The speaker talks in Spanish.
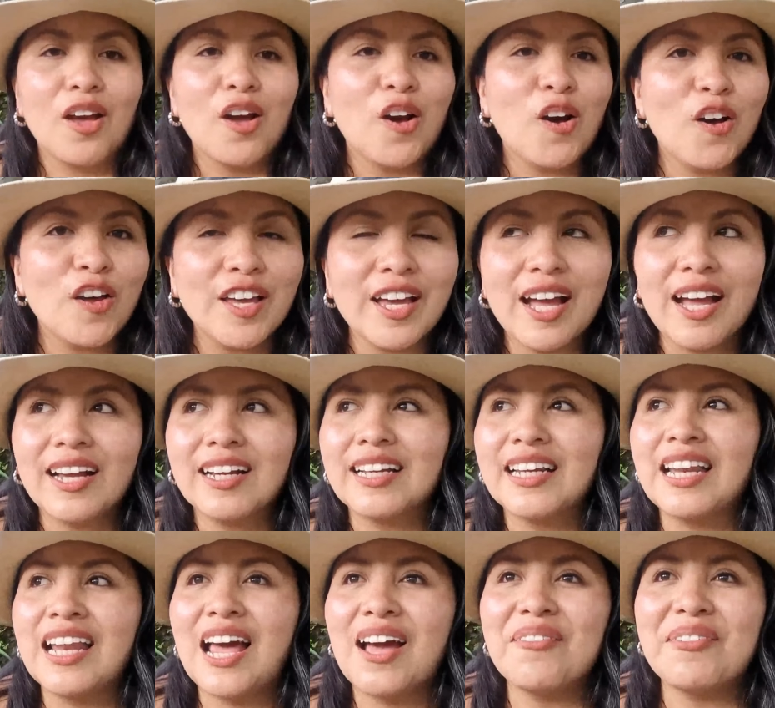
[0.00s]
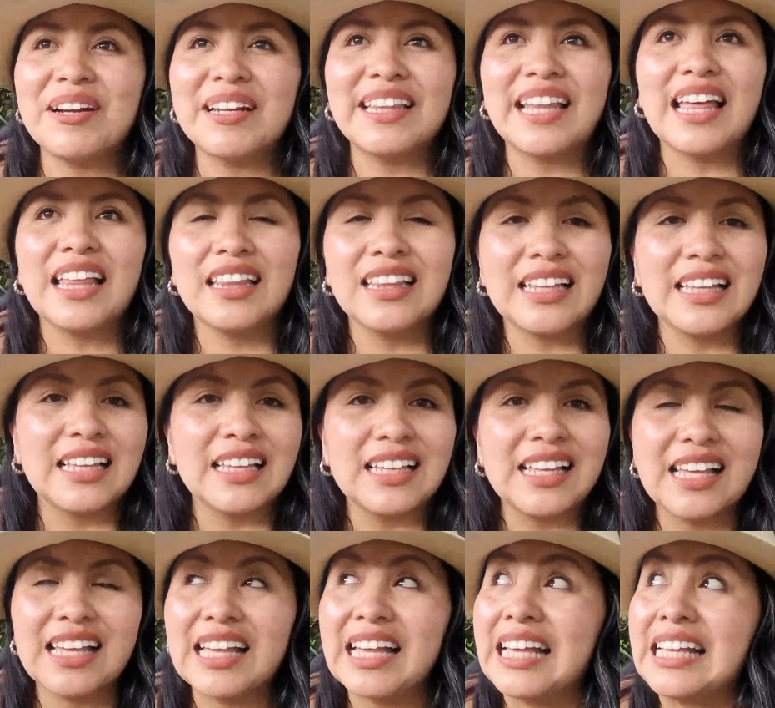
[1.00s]
Oigan, la verdad
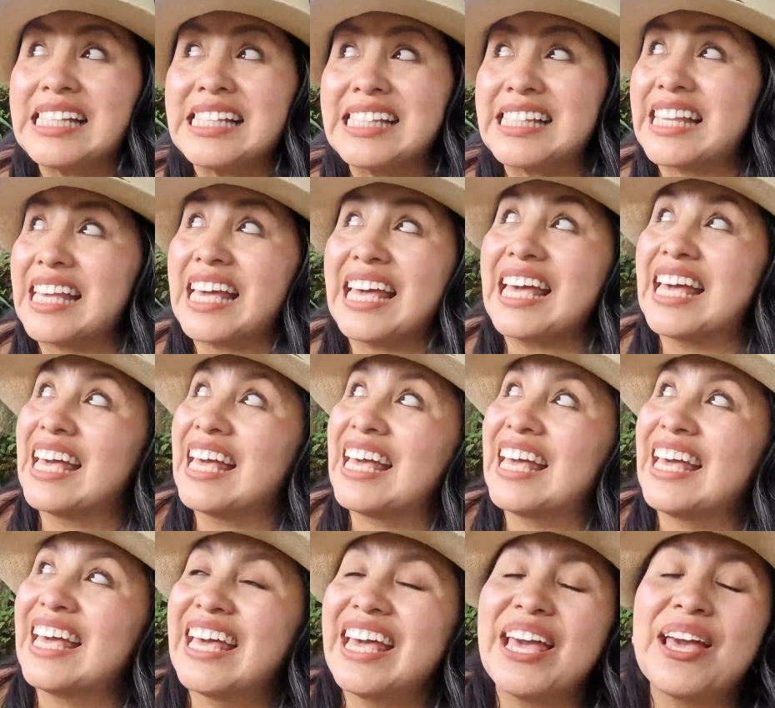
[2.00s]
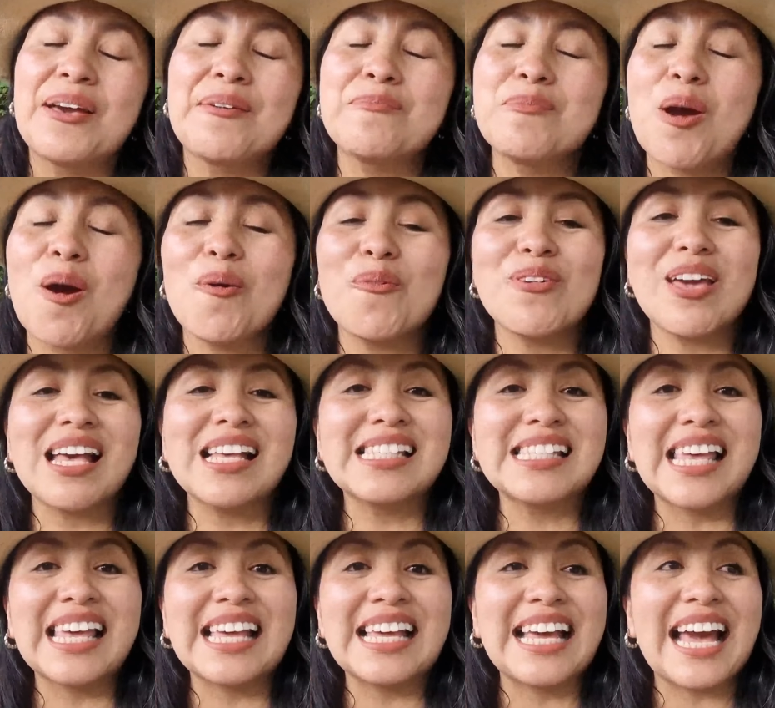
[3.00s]
es que me hubiese
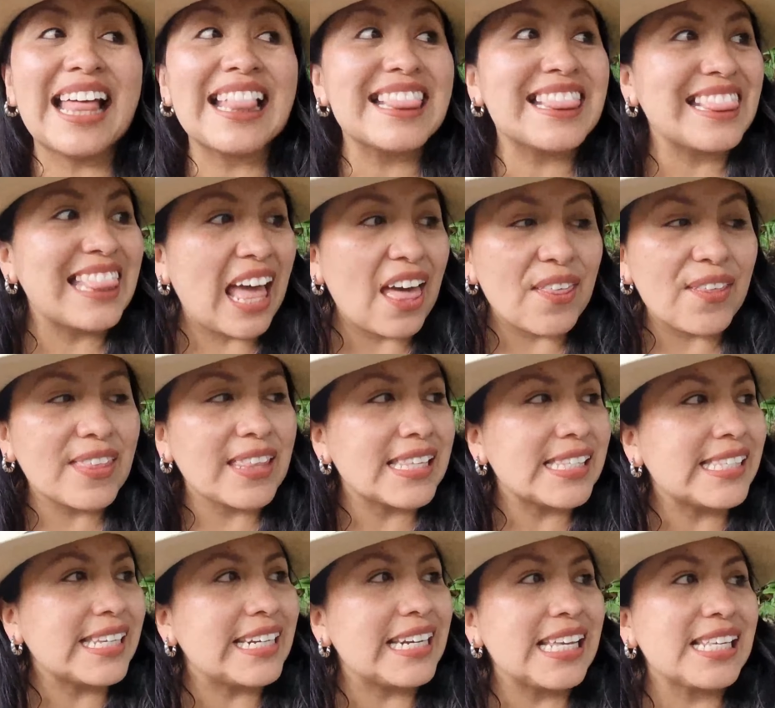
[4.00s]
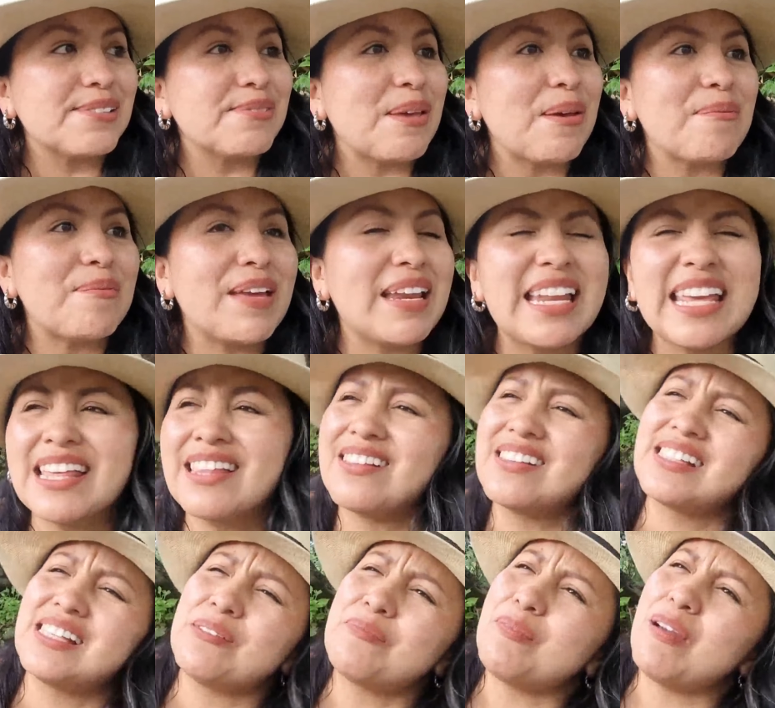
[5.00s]
encantado decirles
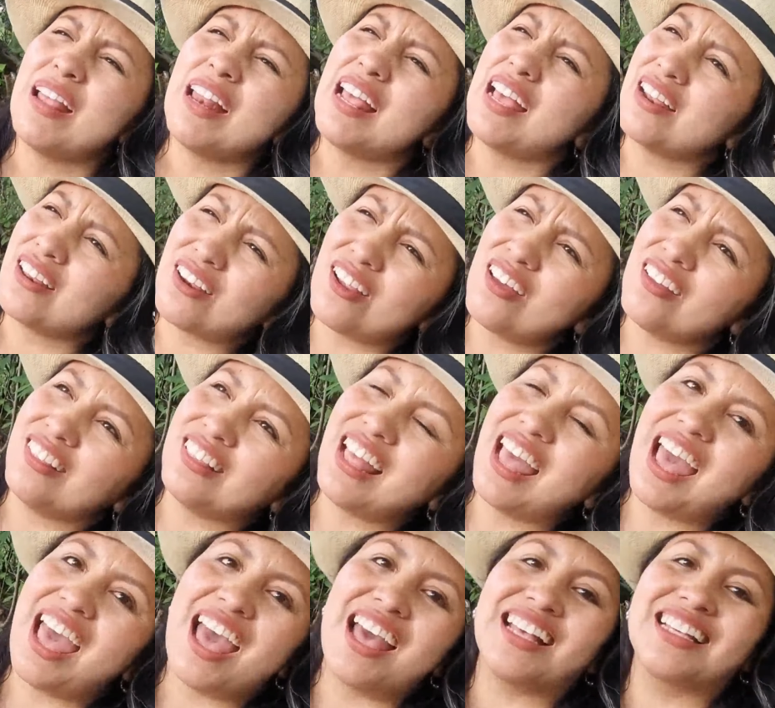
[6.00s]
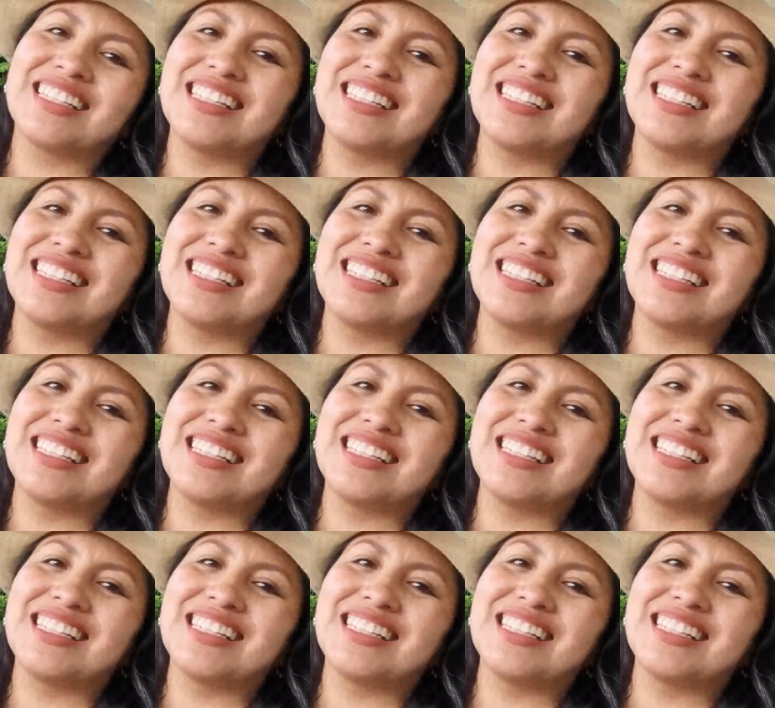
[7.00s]
bienvenidos a Paila Rata,